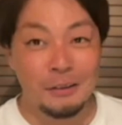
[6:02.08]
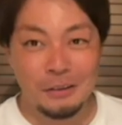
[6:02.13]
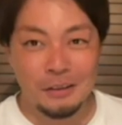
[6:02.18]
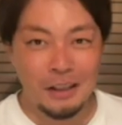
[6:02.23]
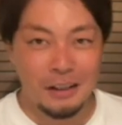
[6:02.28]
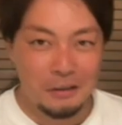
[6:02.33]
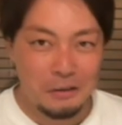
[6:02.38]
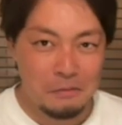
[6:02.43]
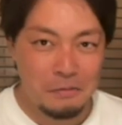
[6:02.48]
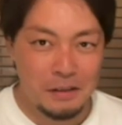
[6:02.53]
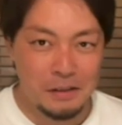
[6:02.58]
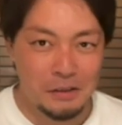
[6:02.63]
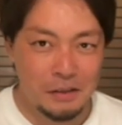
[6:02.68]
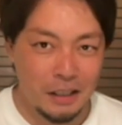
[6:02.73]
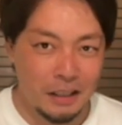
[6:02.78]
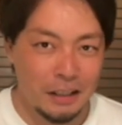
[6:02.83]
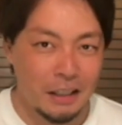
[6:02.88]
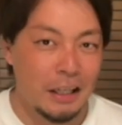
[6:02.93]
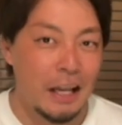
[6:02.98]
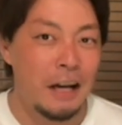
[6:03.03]
ゆるキャンの場所
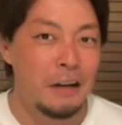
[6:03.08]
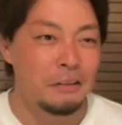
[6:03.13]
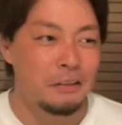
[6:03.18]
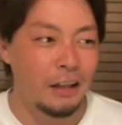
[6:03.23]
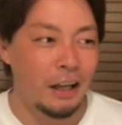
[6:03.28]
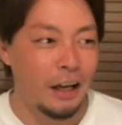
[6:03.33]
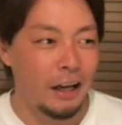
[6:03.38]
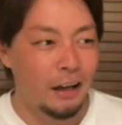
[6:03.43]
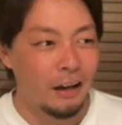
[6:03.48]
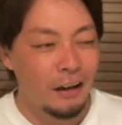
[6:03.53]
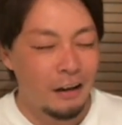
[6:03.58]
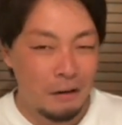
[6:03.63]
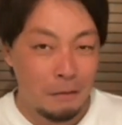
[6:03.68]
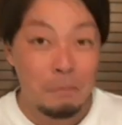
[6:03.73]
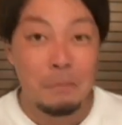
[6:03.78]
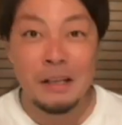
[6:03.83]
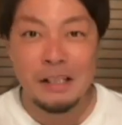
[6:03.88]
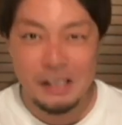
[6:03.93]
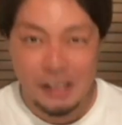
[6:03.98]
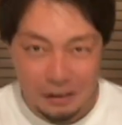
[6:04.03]
だってなるぐらい、
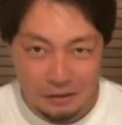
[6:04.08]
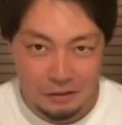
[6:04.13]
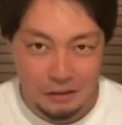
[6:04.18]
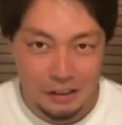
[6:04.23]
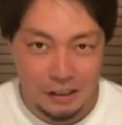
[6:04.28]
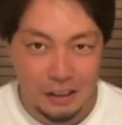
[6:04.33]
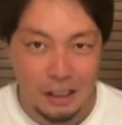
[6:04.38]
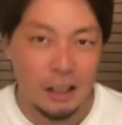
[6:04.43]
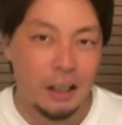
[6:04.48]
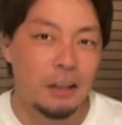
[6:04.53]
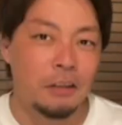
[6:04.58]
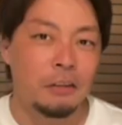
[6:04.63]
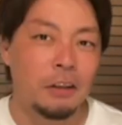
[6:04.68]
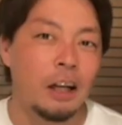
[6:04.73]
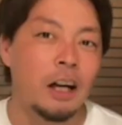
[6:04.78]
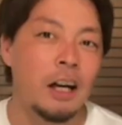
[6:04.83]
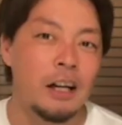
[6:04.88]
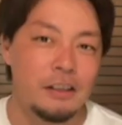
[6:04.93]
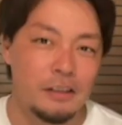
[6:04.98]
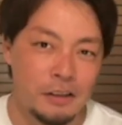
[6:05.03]
めちゃくちゃ再現度
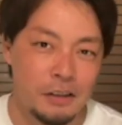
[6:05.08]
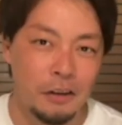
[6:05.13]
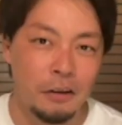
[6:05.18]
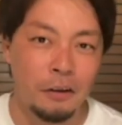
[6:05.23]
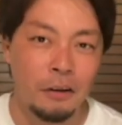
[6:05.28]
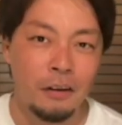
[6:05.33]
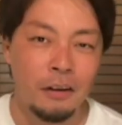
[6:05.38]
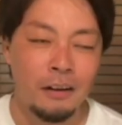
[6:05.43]
高いんですよ。